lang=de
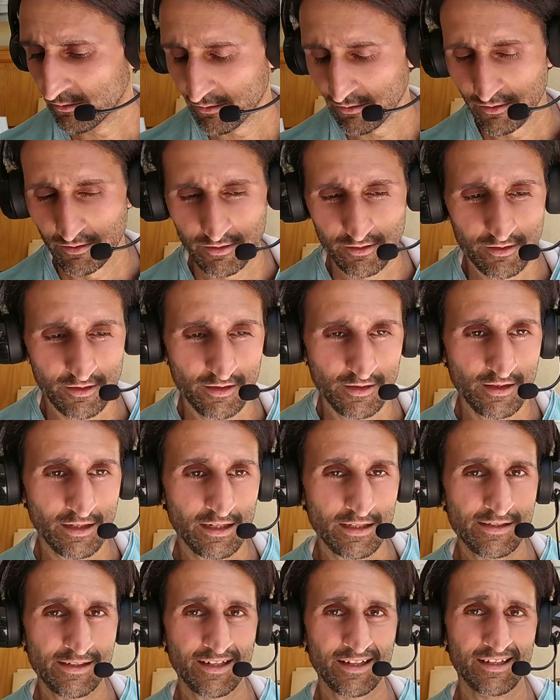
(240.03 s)
Und
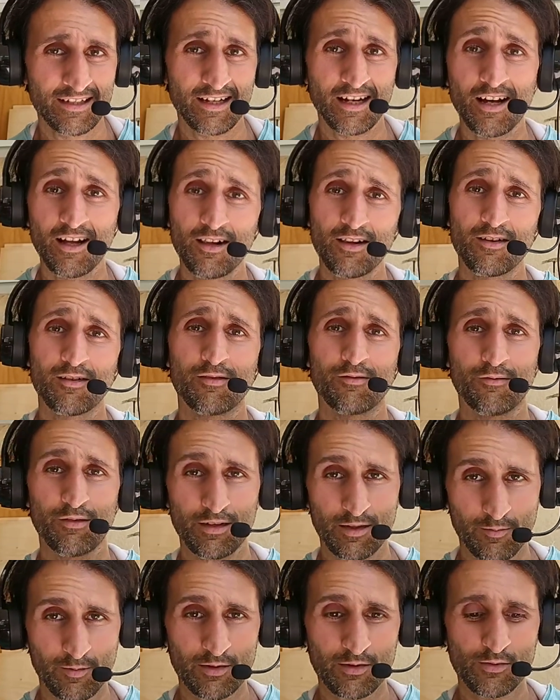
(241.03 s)
dieser ganze Kanal,
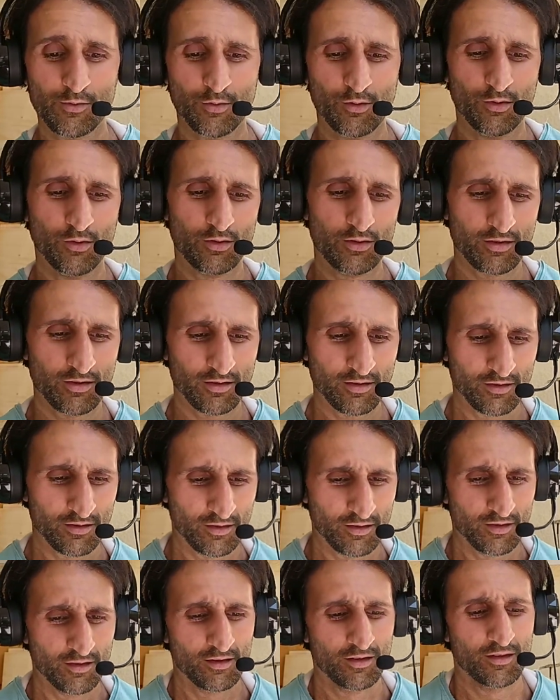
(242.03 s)
wenn jemand zuguckt,
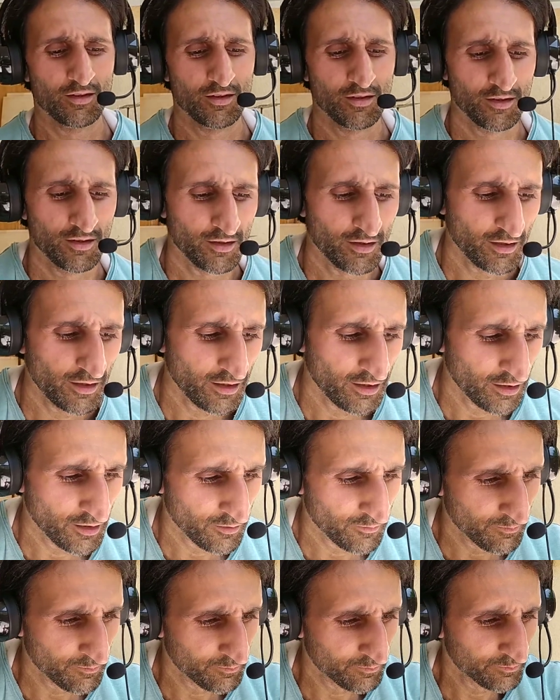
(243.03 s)

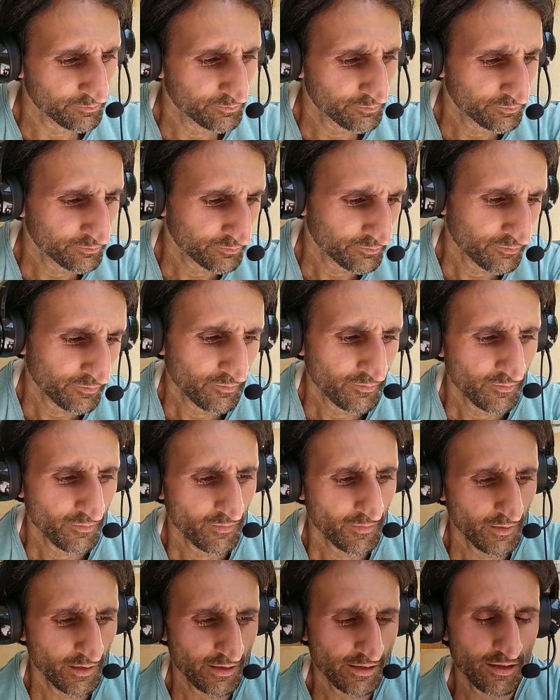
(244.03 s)
ähm,
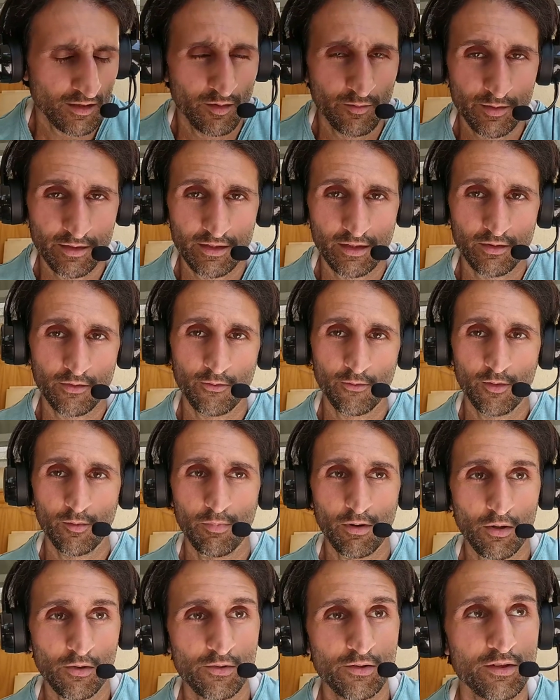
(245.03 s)
ist, glaube ich, dazu
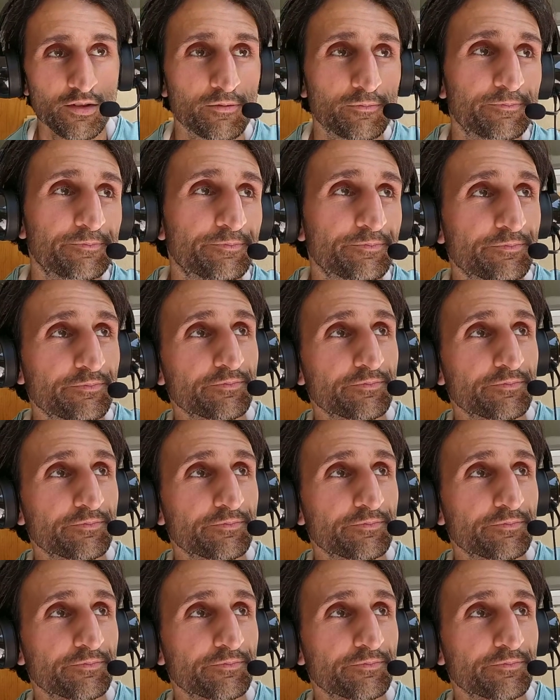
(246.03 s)
gebaut,